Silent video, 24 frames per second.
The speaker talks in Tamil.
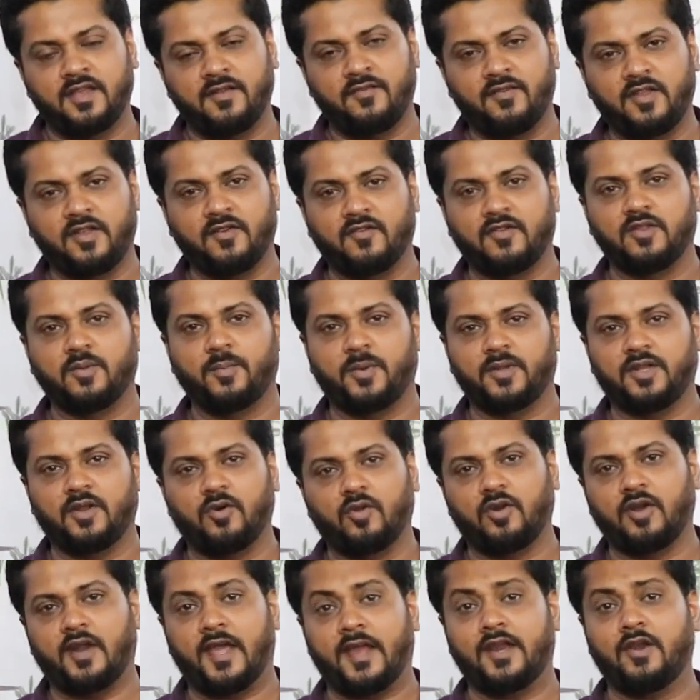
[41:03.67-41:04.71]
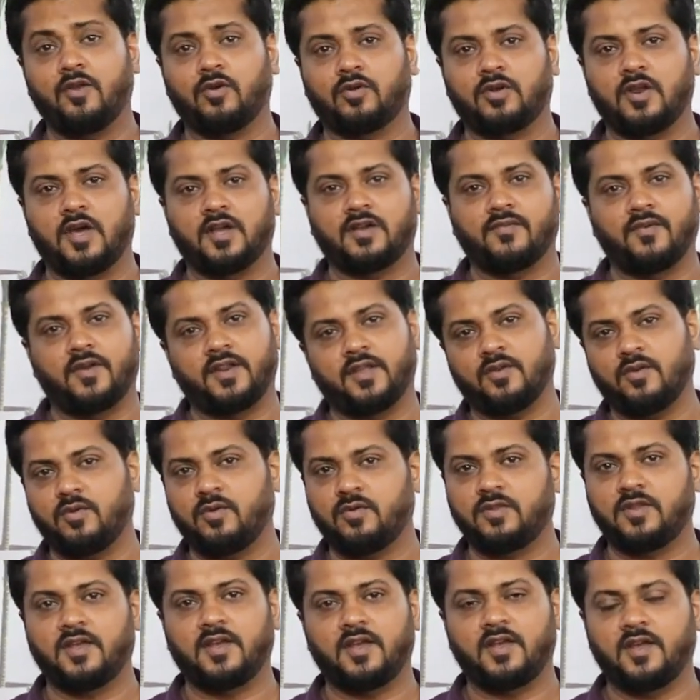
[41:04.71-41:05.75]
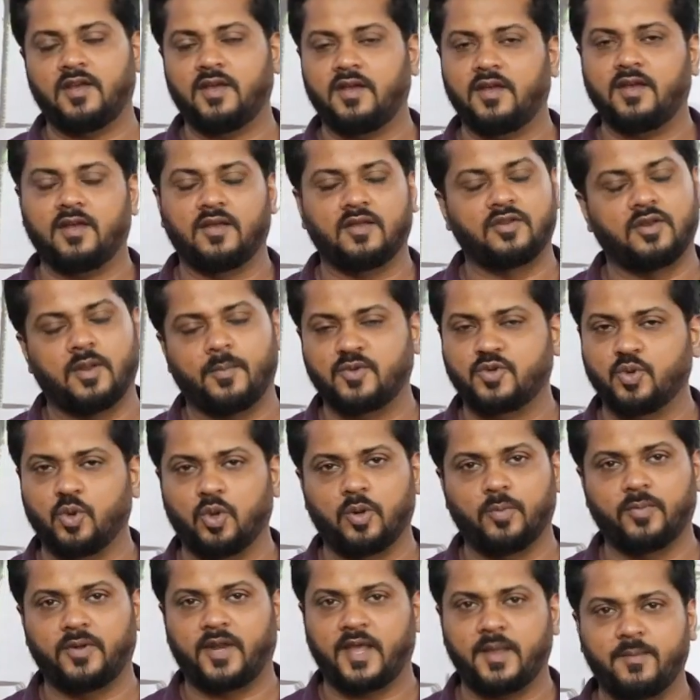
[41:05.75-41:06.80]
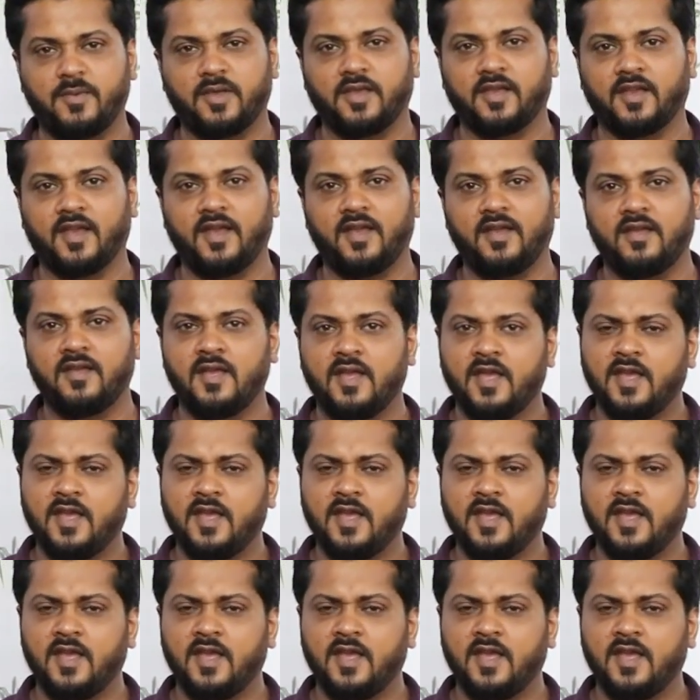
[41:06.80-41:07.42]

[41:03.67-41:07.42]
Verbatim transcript: ஈவினிங் வந்து பார்த்தீங்கன்னா ஒரு நைன் ஓ கிளாக் வரைக்கும் இந்த நம்ம ஷோரூம் டைமிங்க